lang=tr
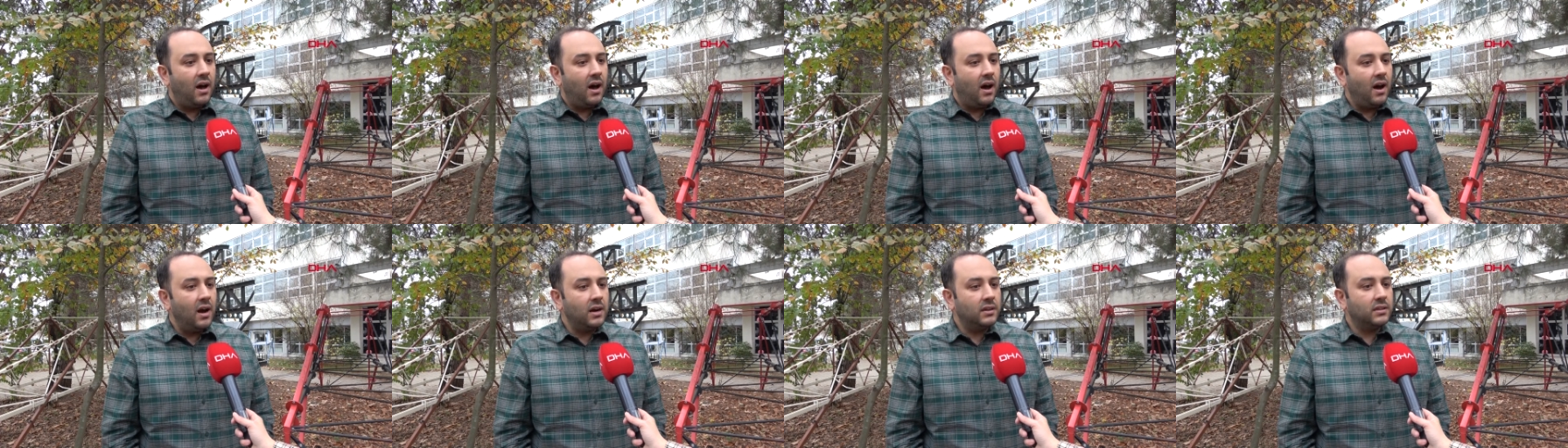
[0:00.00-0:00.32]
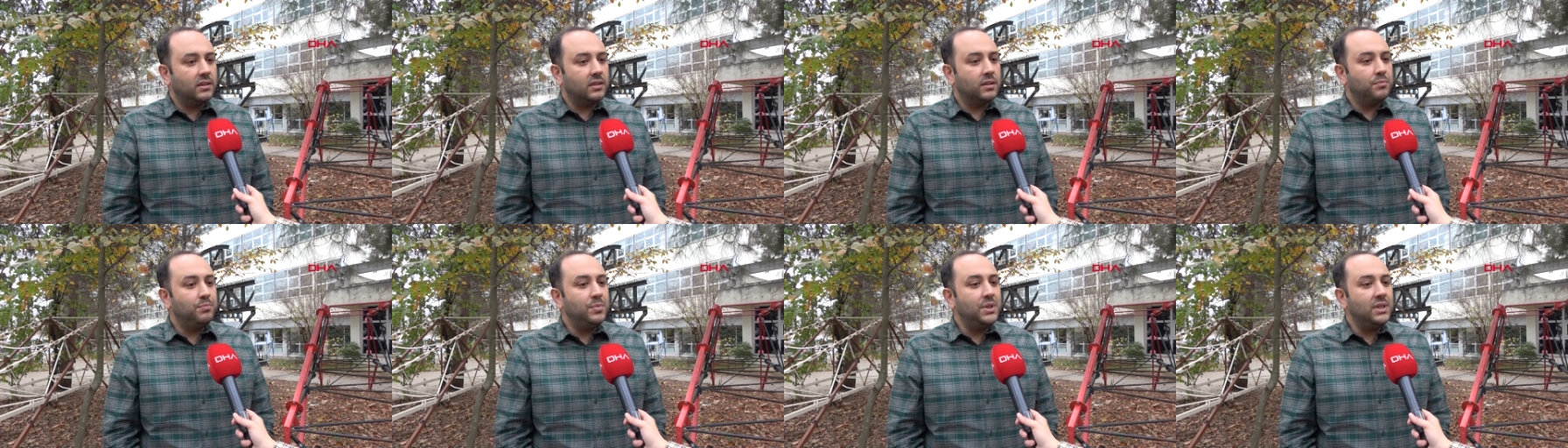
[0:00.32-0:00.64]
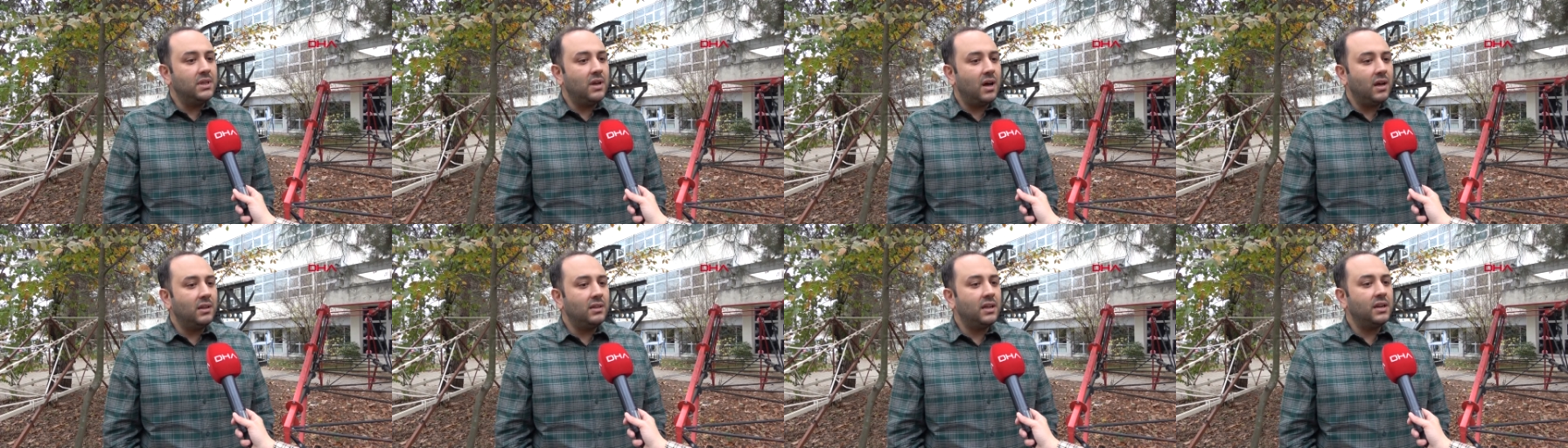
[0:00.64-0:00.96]
artık
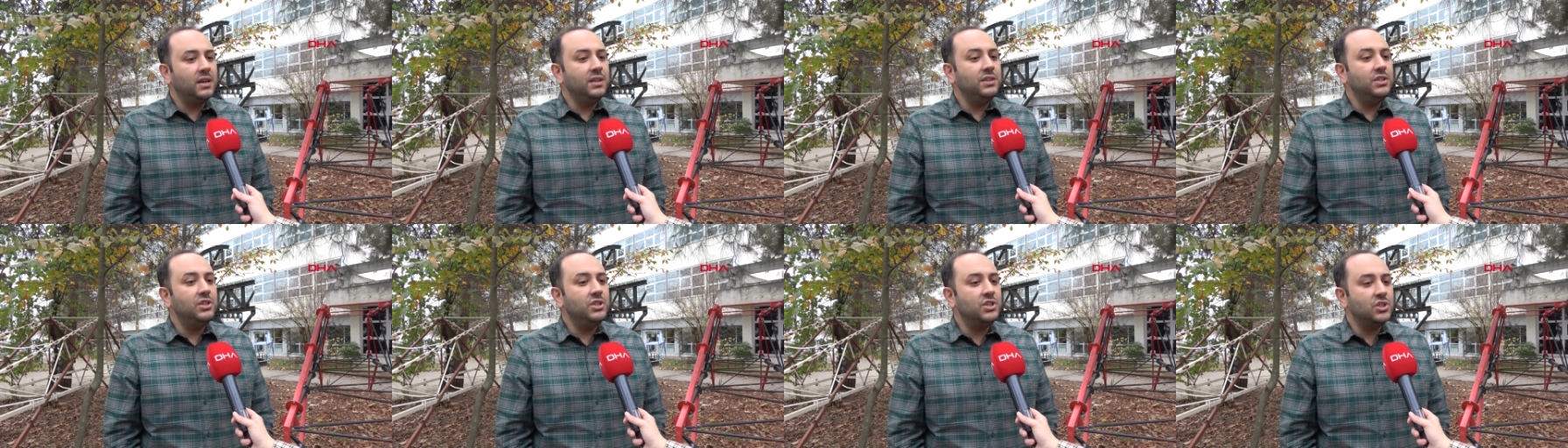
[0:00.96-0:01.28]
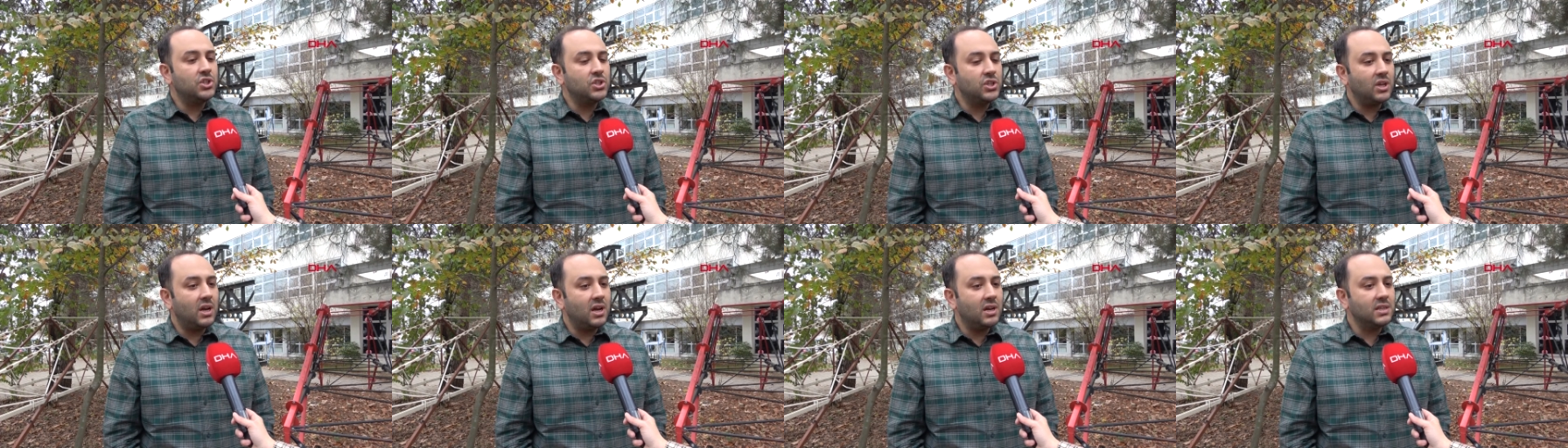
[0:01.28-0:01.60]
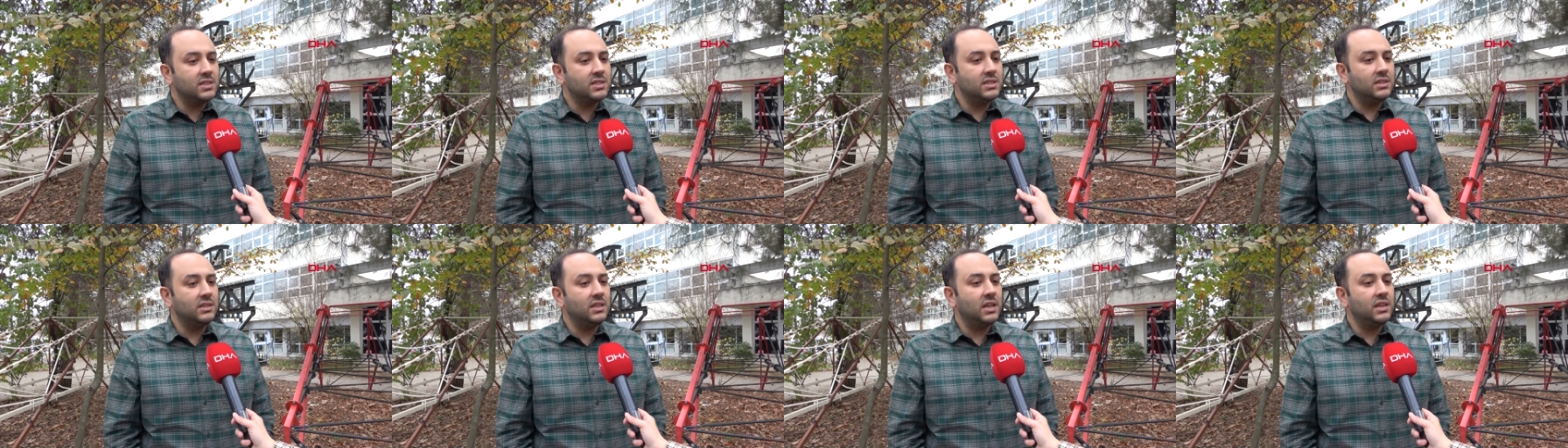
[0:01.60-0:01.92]
binaların
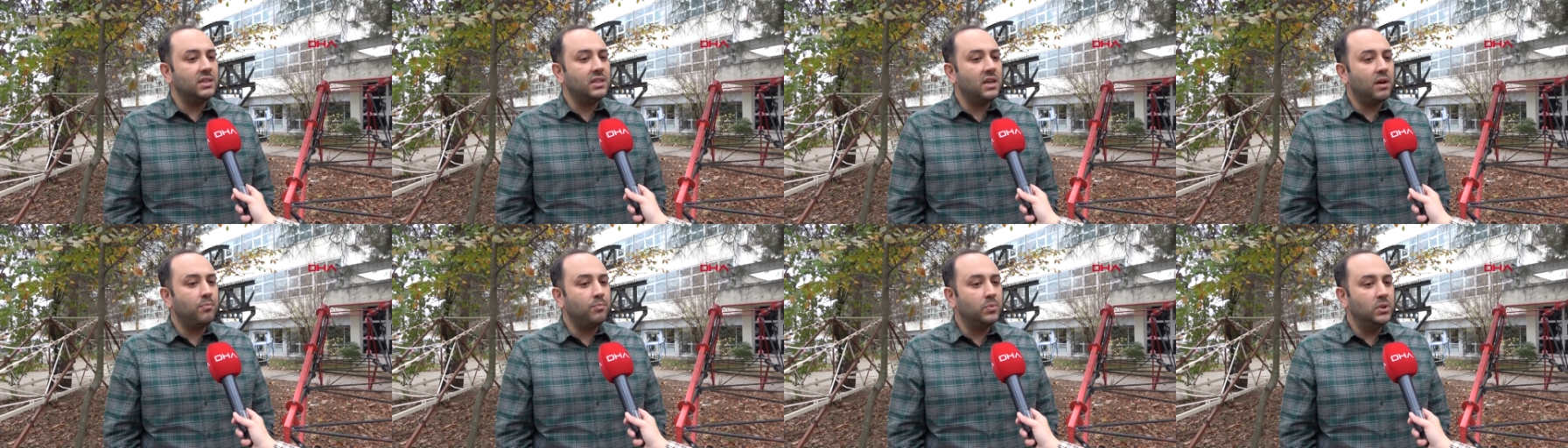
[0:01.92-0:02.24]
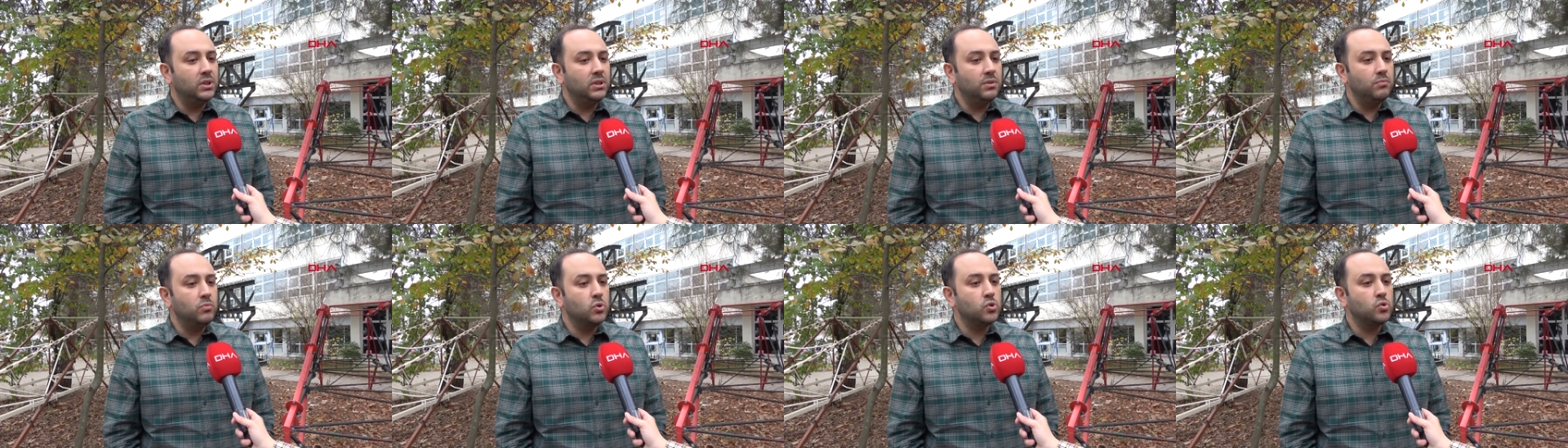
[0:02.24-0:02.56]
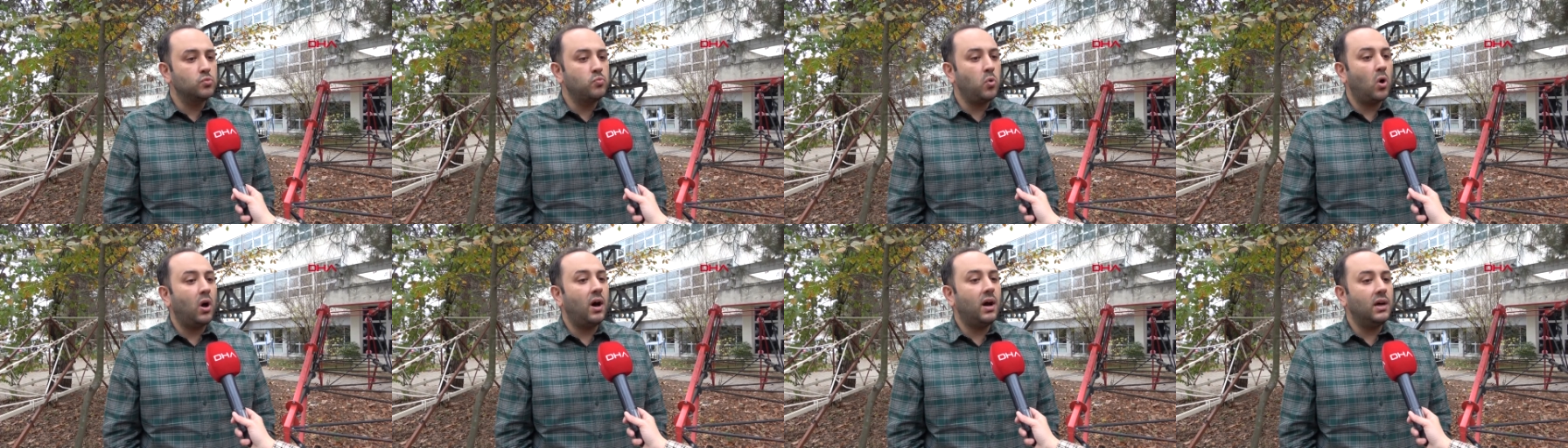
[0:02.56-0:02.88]
inşasında
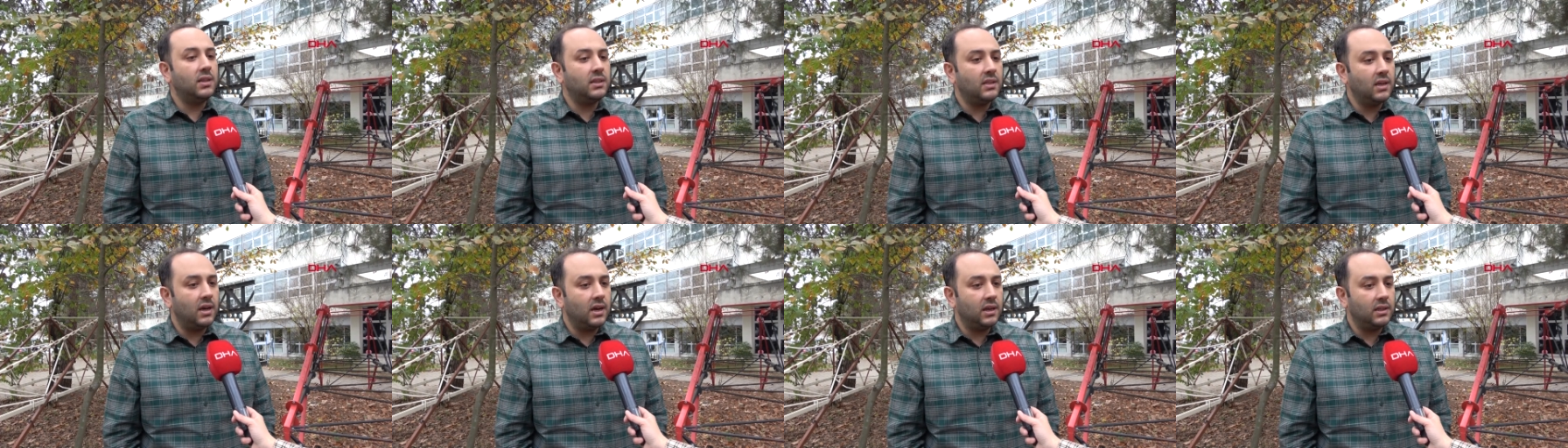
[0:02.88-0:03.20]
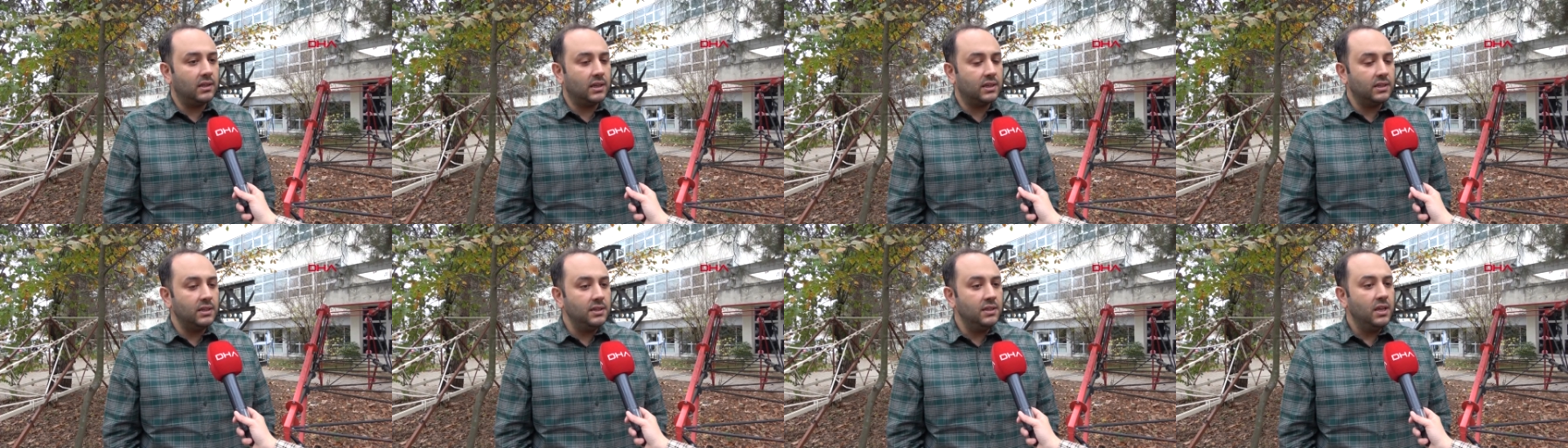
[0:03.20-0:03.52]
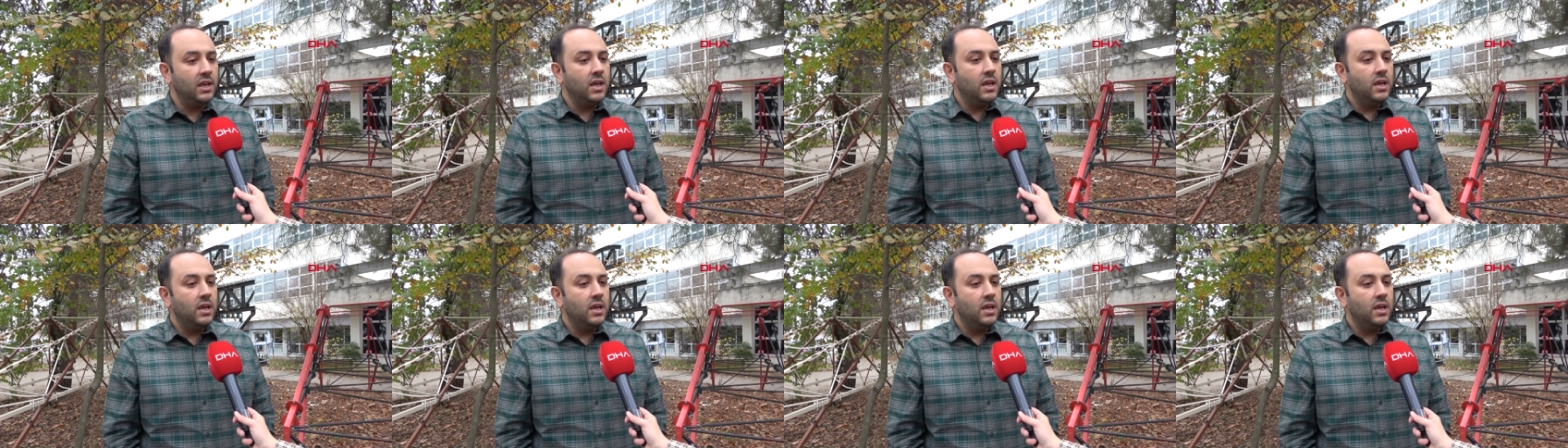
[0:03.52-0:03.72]
yaptığımız bu hataların